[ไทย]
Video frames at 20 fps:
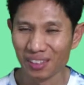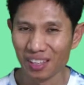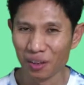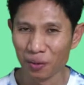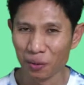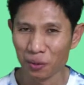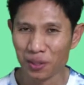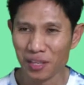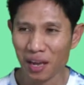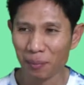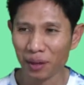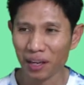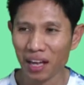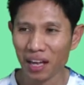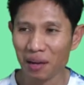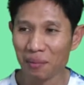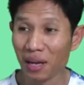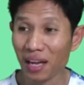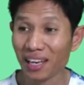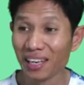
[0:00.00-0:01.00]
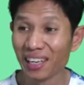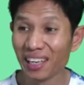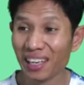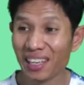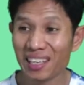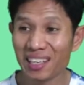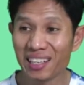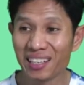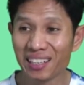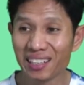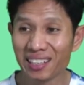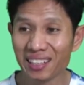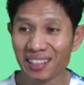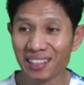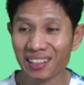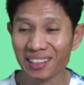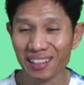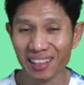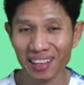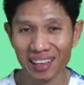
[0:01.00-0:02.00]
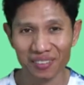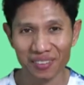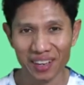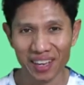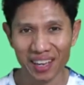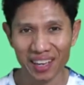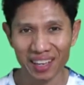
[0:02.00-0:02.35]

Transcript: รู้จักไหมครับนี่คืออะไร